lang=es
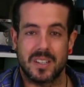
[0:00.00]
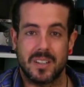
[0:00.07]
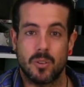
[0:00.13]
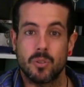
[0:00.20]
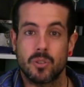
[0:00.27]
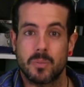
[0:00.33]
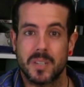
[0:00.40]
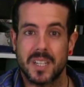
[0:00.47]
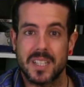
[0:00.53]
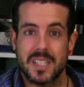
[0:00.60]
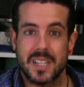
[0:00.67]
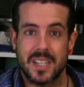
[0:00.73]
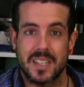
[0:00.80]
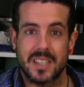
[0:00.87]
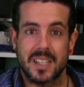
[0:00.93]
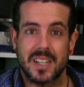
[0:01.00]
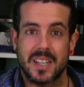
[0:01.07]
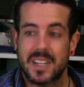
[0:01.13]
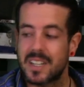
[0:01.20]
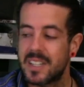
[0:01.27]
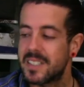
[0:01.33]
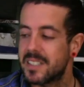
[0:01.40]
Incluso veías a gente en
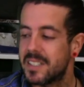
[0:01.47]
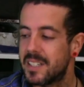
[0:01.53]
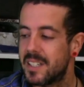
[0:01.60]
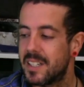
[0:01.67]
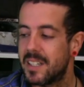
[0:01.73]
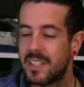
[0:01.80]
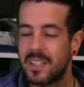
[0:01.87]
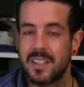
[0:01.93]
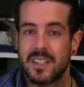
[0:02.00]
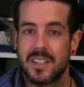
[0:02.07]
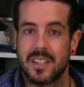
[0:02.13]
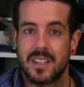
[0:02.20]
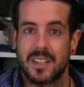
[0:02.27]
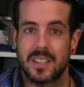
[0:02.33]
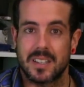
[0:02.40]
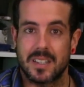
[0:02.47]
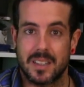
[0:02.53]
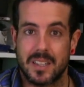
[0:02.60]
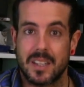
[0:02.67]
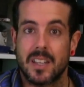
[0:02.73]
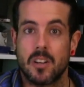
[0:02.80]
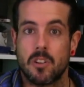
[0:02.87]
carreras de, de
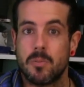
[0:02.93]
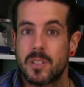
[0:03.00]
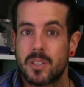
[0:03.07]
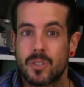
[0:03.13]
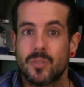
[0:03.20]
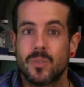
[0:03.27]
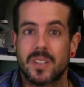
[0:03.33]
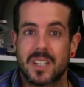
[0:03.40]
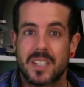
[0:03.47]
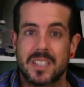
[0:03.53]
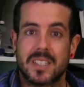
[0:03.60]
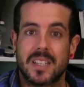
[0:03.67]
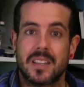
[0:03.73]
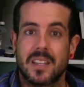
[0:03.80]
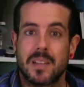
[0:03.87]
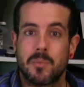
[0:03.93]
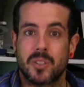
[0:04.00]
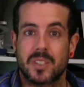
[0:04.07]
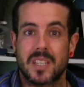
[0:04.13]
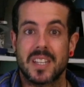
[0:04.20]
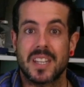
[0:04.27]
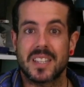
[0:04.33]
100 kilómetros, ultradistancia,
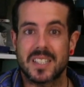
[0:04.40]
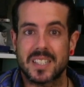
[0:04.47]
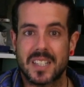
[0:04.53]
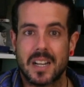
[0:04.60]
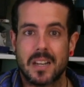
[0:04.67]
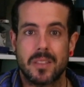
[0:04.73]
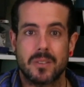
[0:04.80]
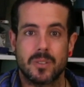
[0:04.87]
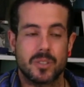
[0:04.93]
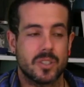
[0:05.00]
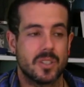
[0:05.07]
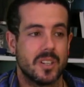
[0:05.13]
montaña, descalzos.